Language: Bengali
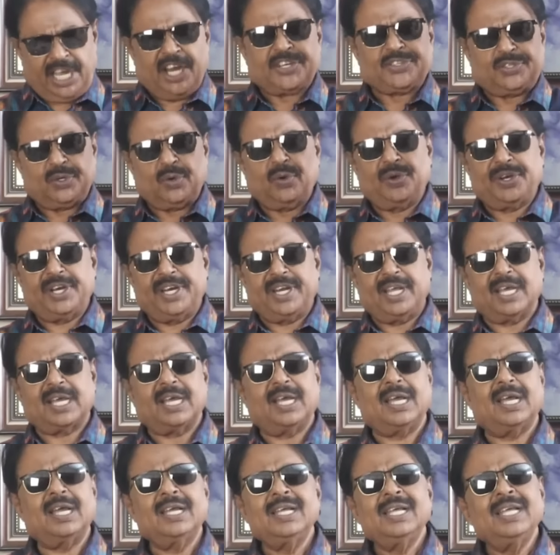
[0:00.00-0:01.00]
একশো কোটি
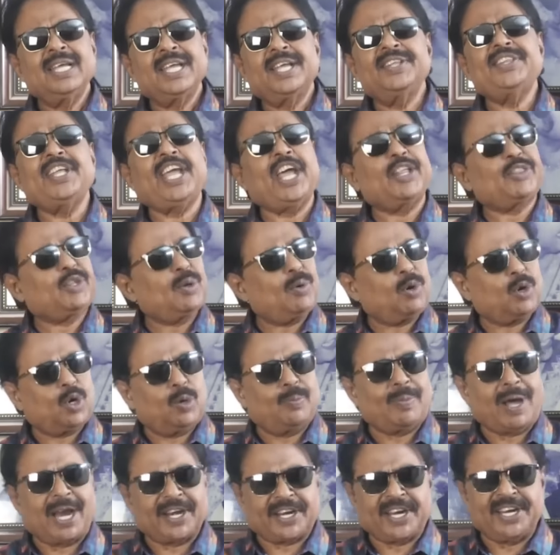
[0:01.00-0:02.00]
টাকা কিন্তু এত
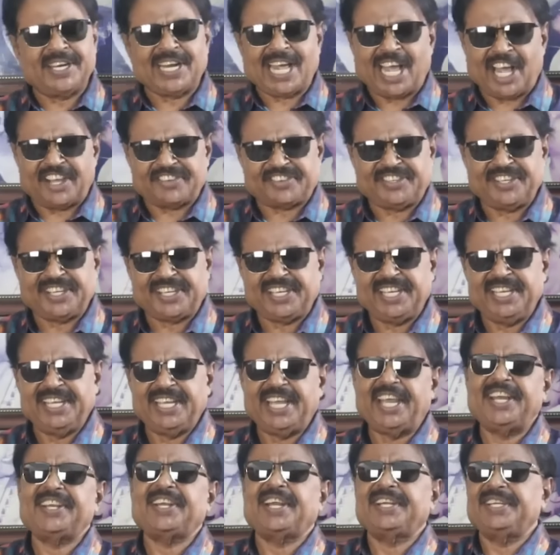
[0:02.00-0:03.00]
বড় মার্কেট আছে কি
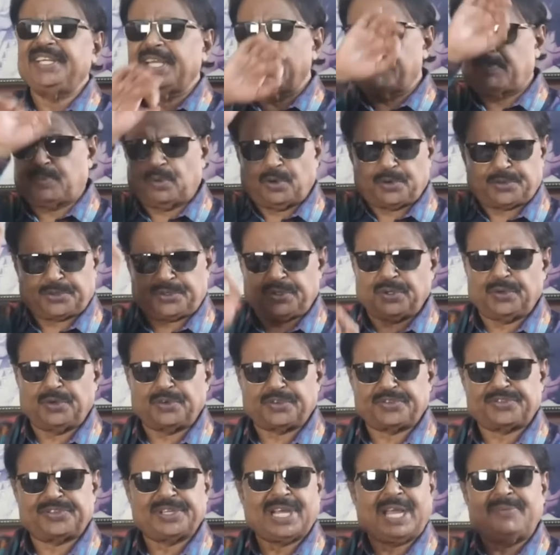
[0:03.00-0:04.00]
এটা নিয়ে প্রশ্ন
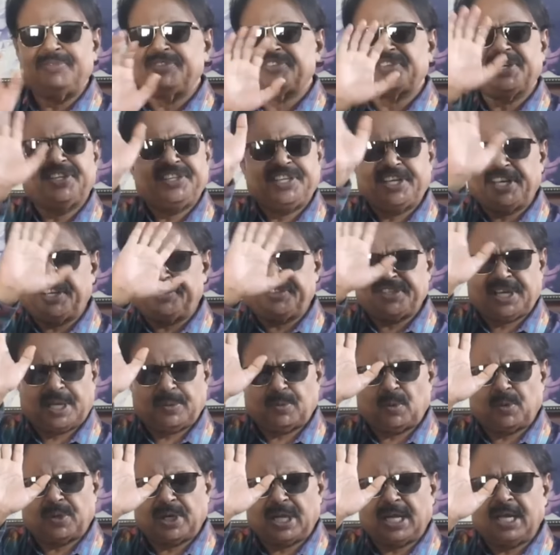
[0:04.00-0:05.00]
উঠছে আমি সেদিকে
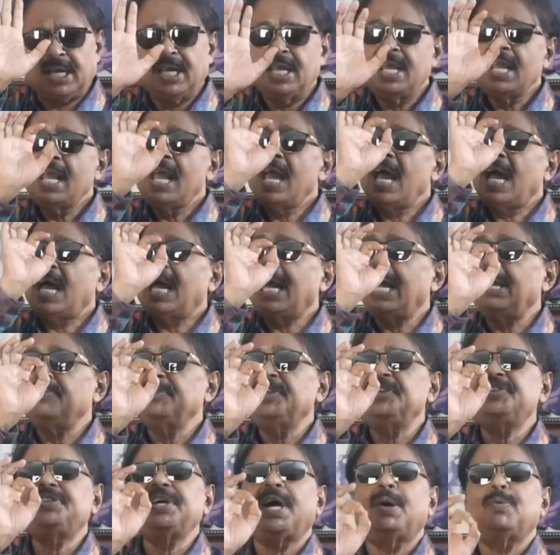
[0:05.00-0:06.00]
যাব না
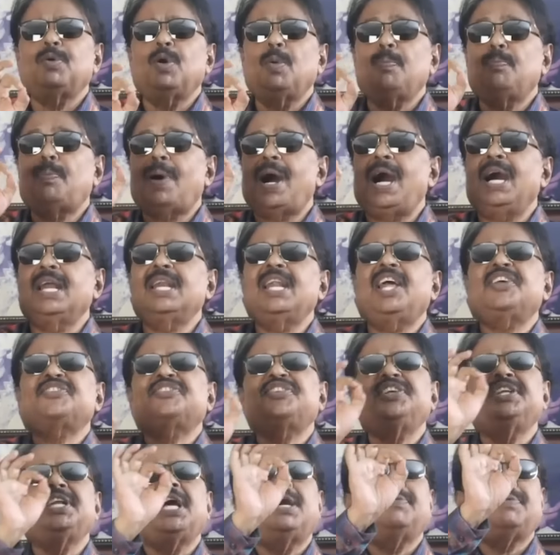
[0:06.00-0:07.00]
আমি যাব বাংলা
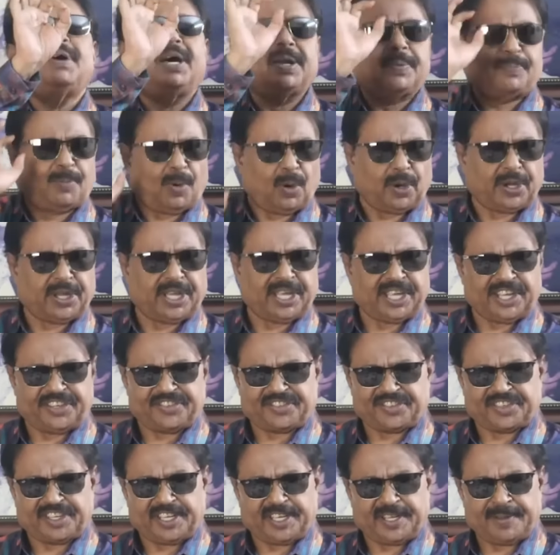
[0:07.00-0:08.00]
সিনেমার পক্ষে
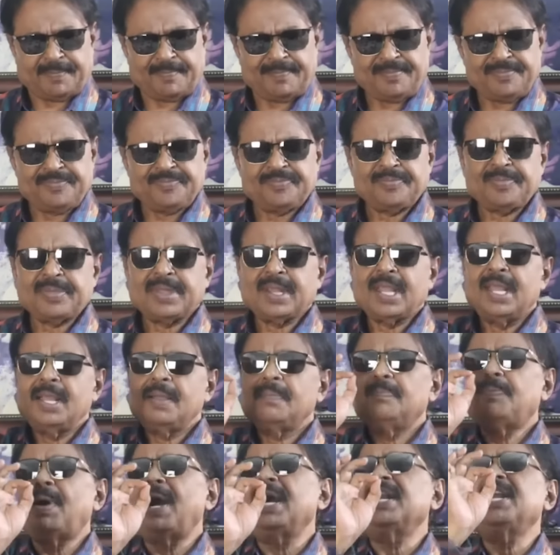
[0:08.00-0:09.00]
আজকে
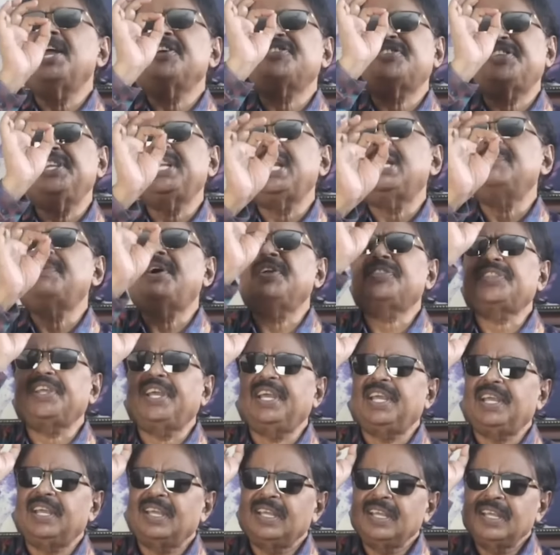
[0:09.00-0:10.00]
বাংলা
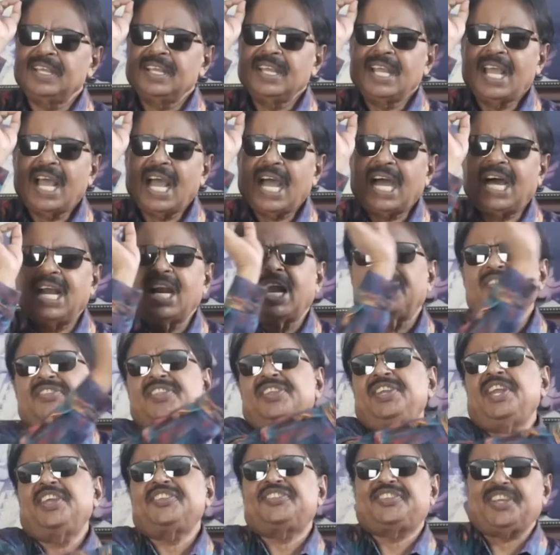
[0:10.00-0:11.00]
সিনেমাতে
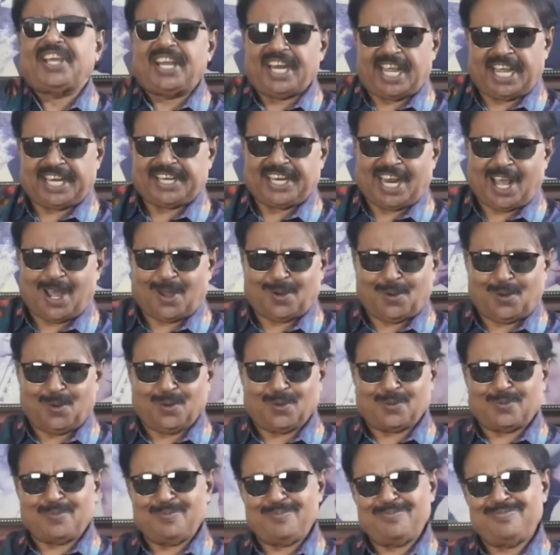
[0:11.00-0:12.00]
আলাদিনের চেরাক না
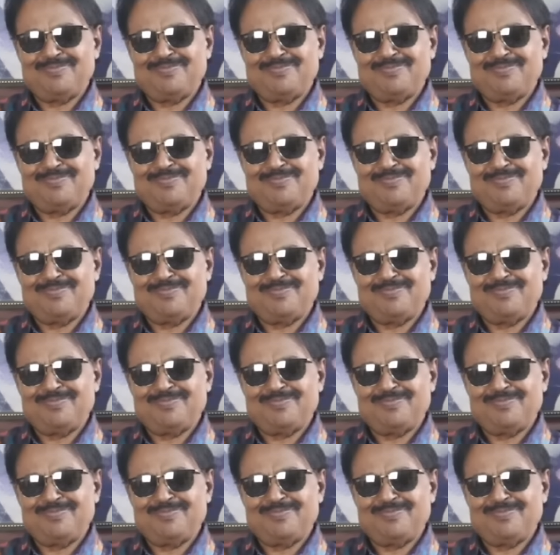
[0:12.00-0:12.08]
হোক